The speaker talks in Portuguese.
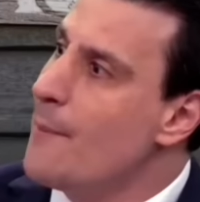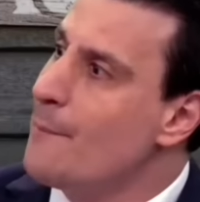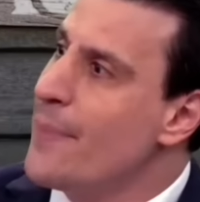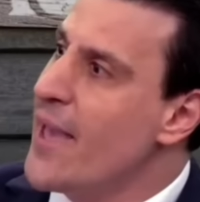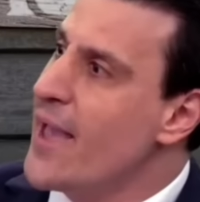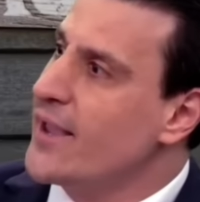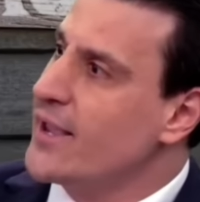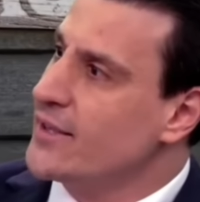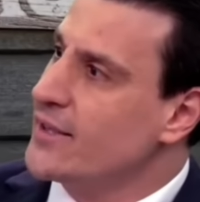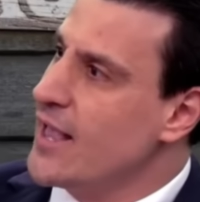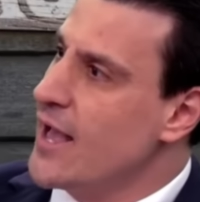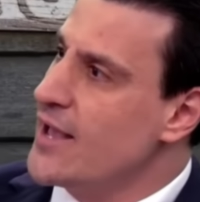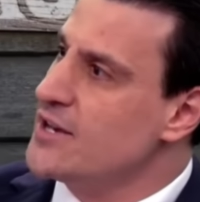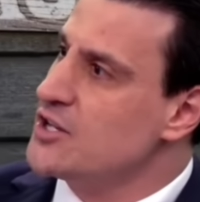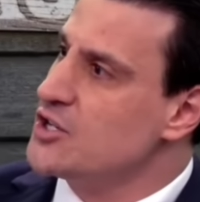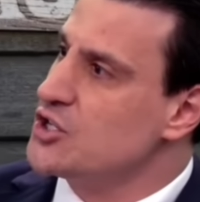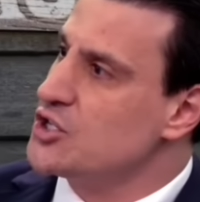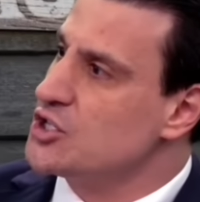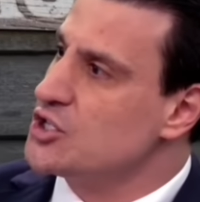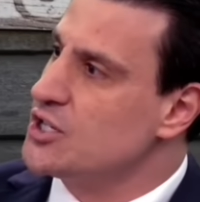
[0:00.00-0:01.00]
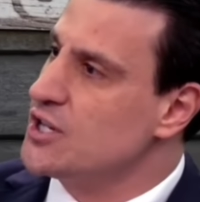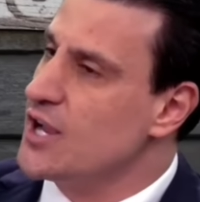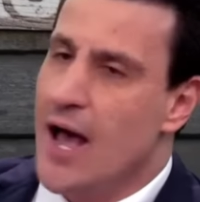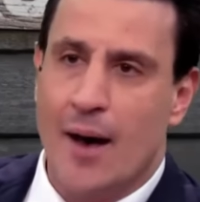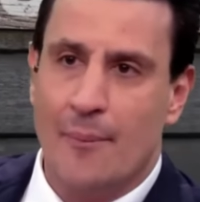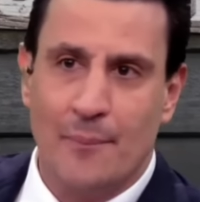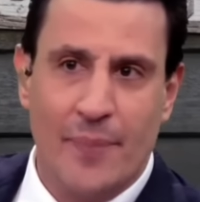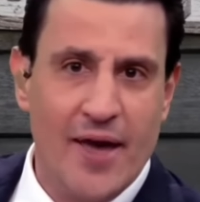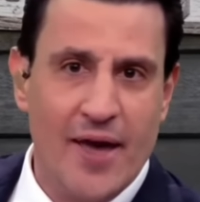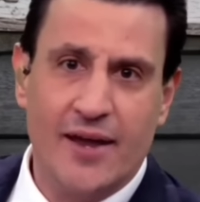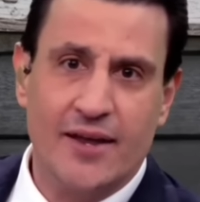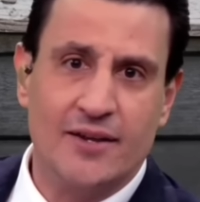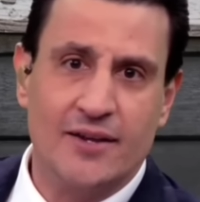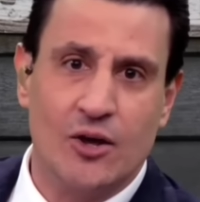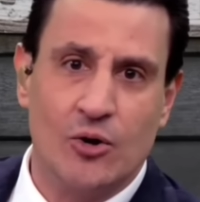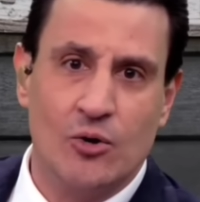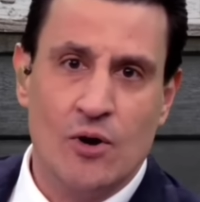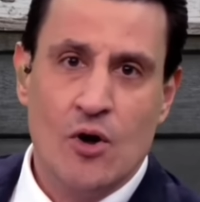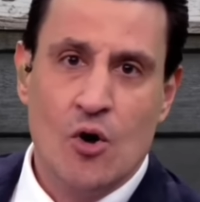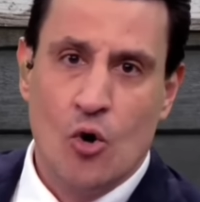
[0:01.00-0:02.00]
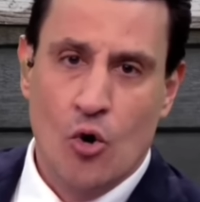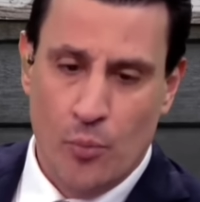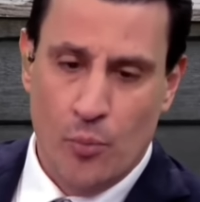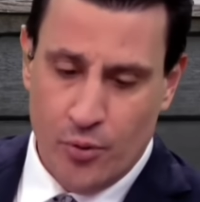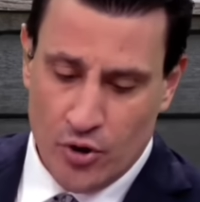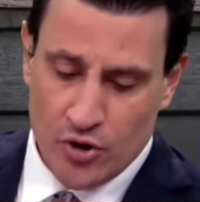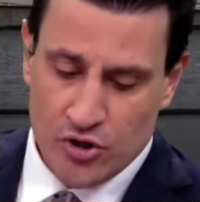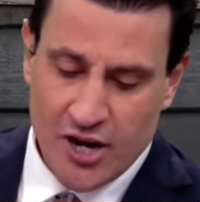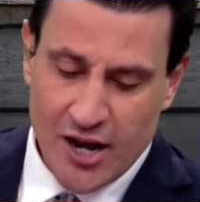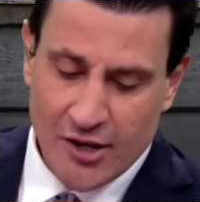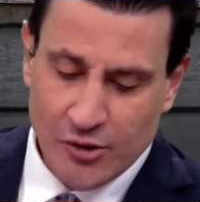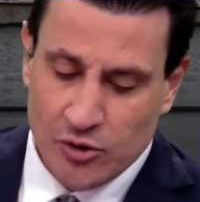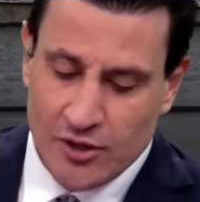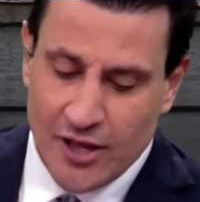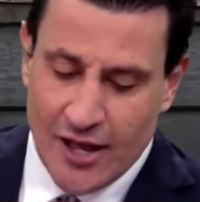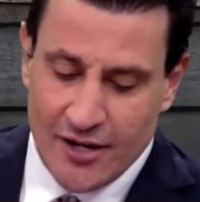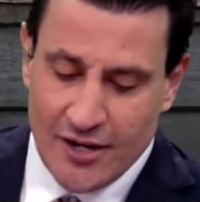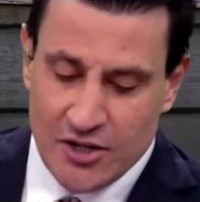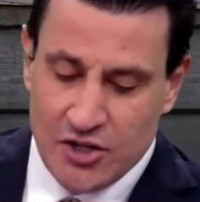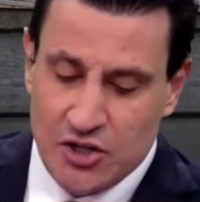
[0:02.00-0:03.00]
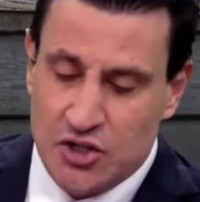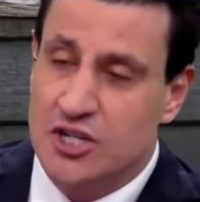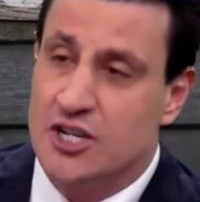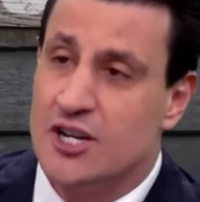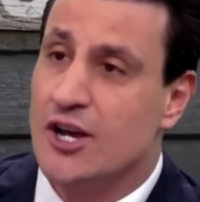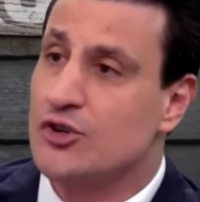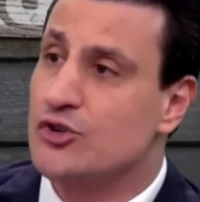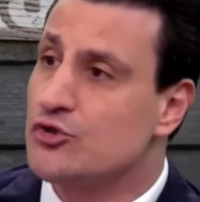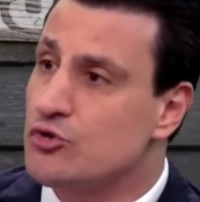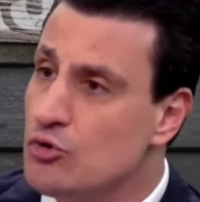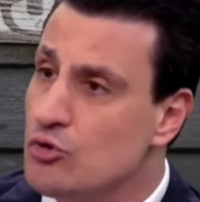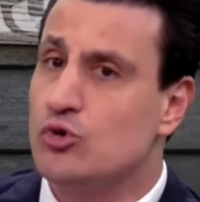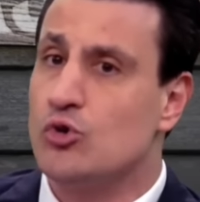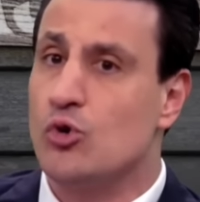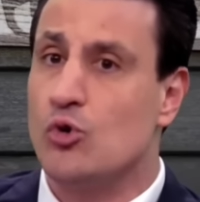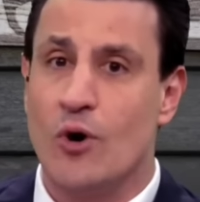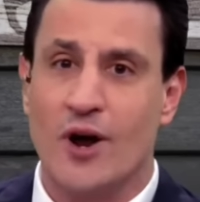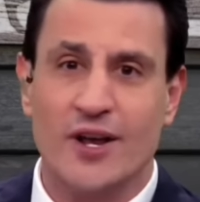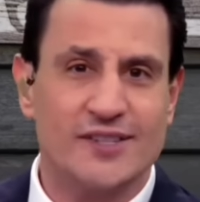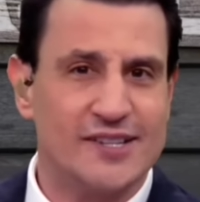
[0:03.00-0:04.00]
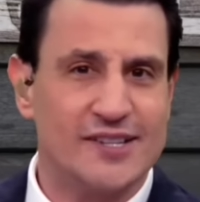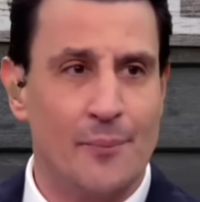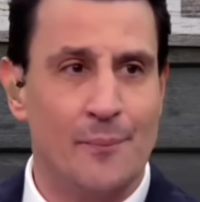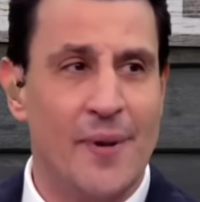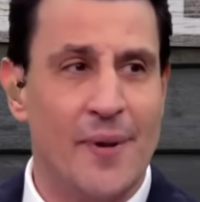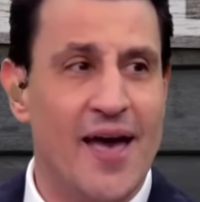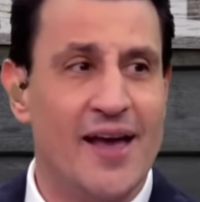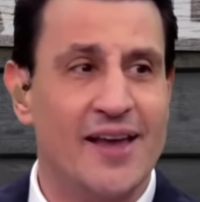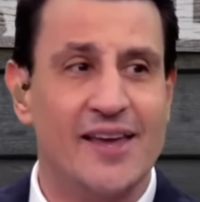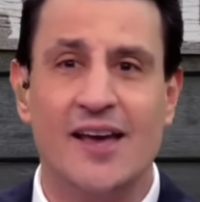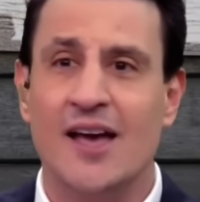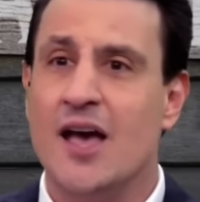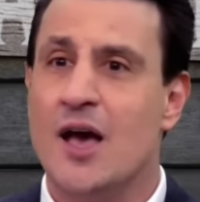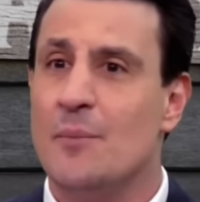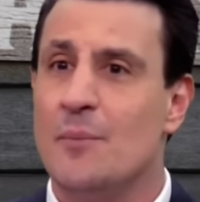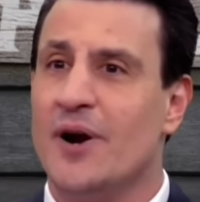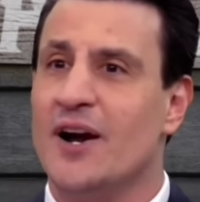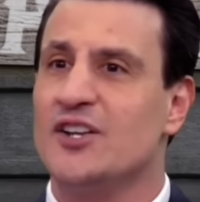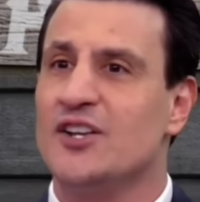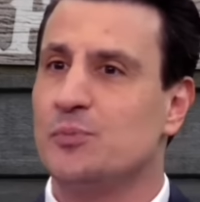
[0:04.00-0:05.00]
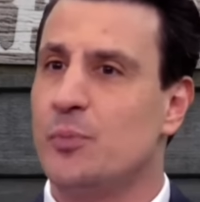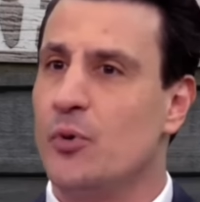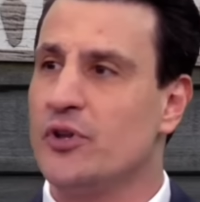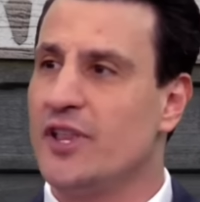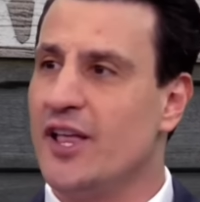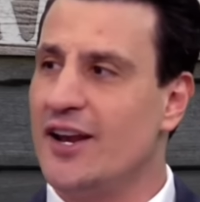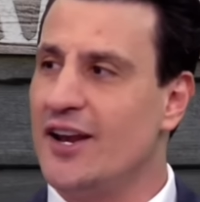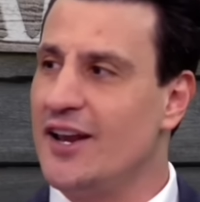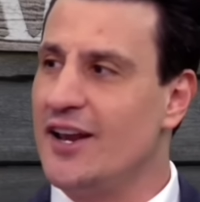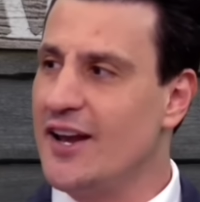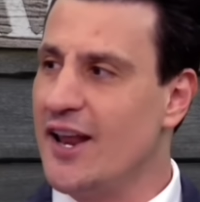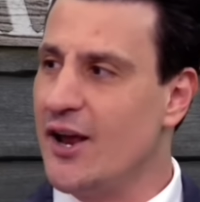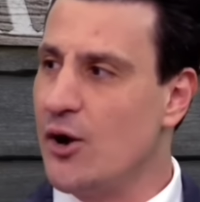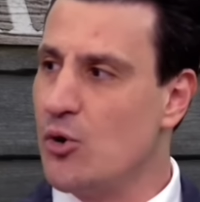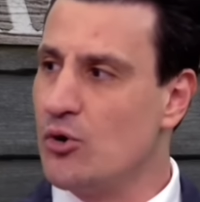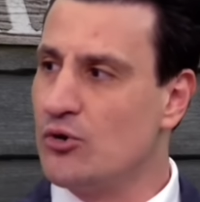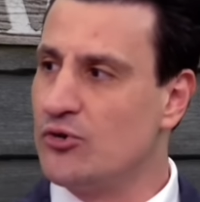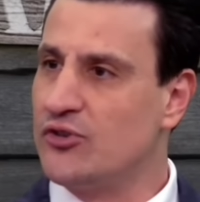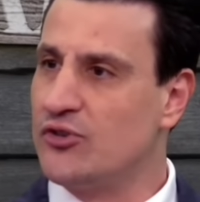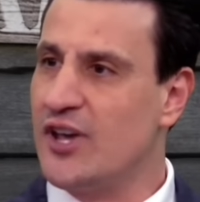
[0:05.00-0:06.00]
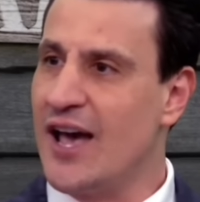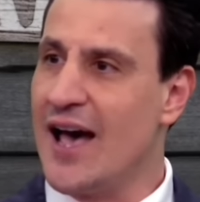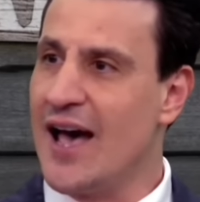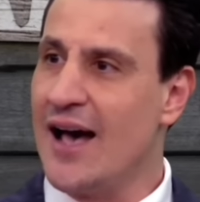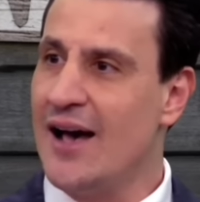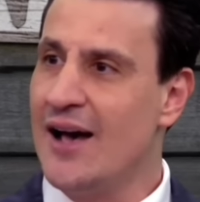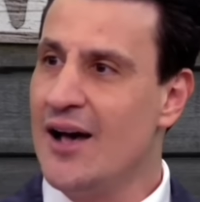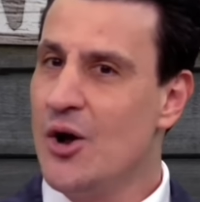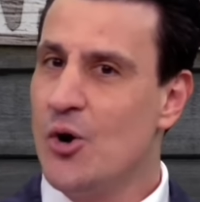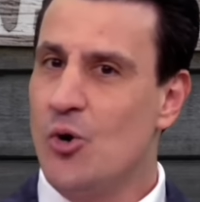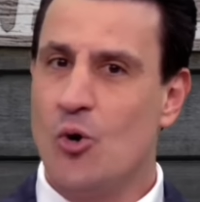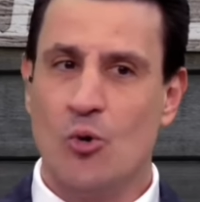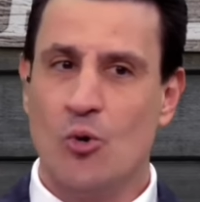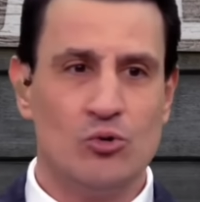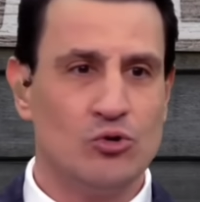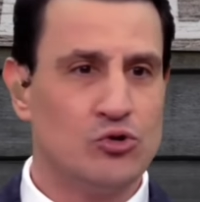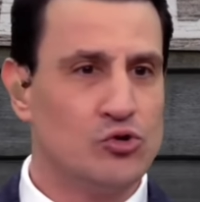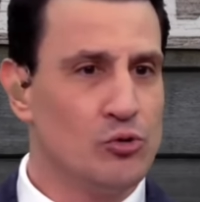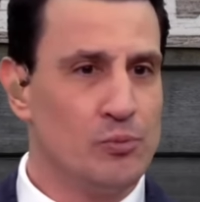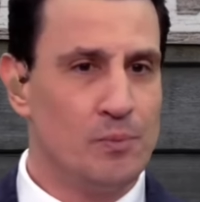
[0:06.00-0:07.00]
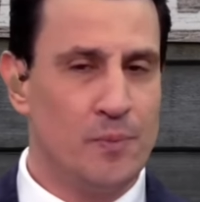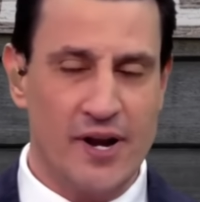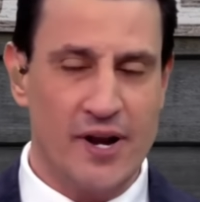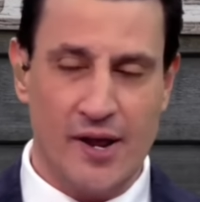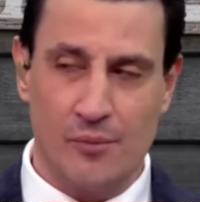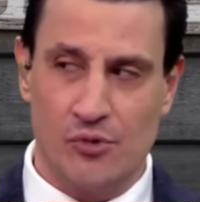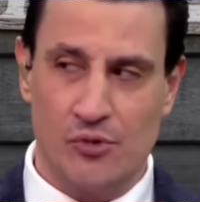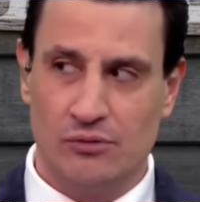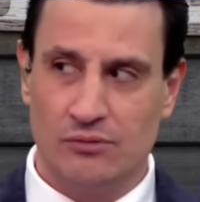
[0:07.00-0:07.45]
a PEC da anistia, a PEC não, o projeto da anistia junto com essa PEC para eles poderem negociar com o Supremo.